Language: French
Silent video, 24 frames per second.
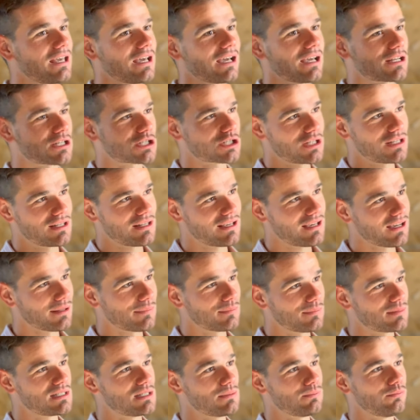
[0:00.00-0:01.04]
régénèrent
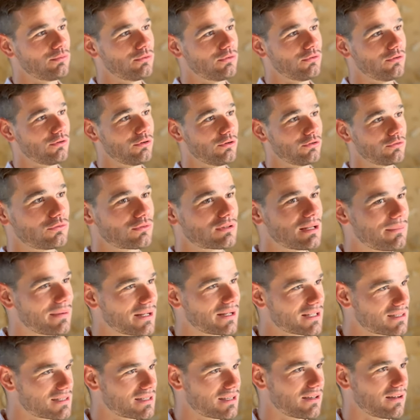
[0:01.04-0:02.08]
un petit peu euh, toute la
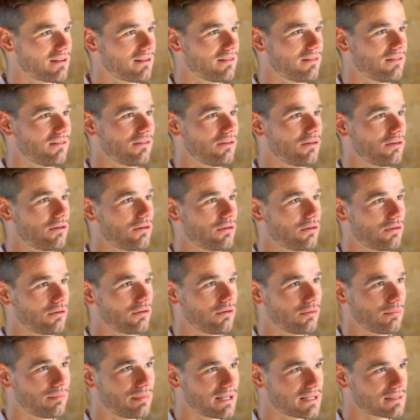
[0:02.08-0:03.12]
matière euh,
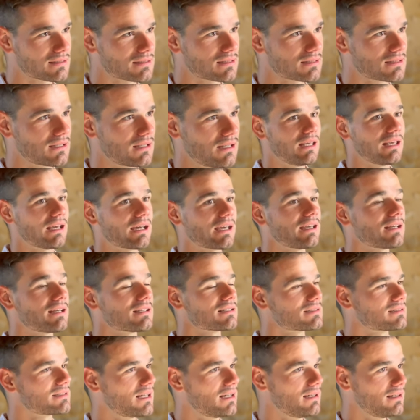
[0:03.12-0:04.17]
en place et
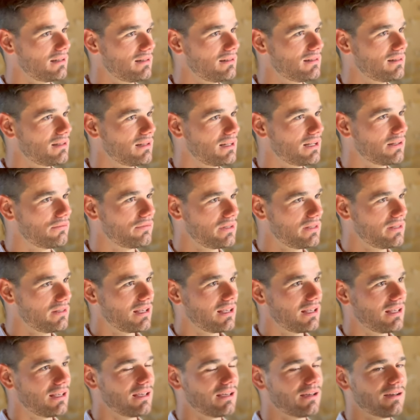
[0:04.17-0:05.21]
réinstallent vie.
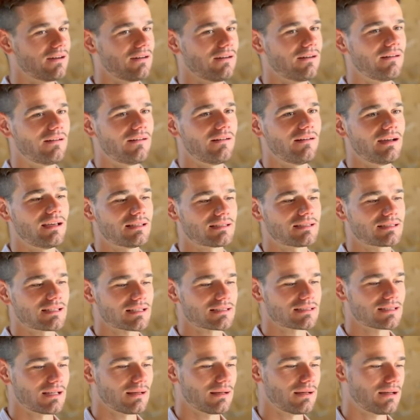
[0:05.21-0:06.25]
Euh, et, ça,
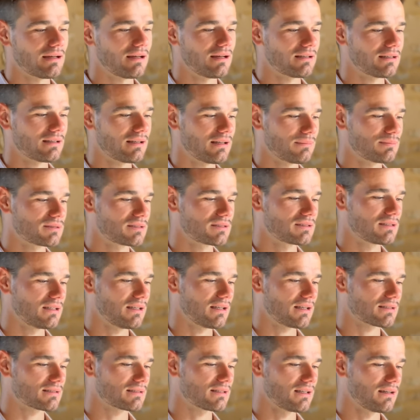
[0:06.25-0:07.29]
c'est
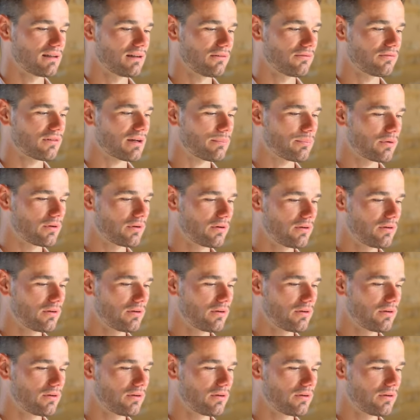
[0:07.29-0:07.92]
assez, frappant.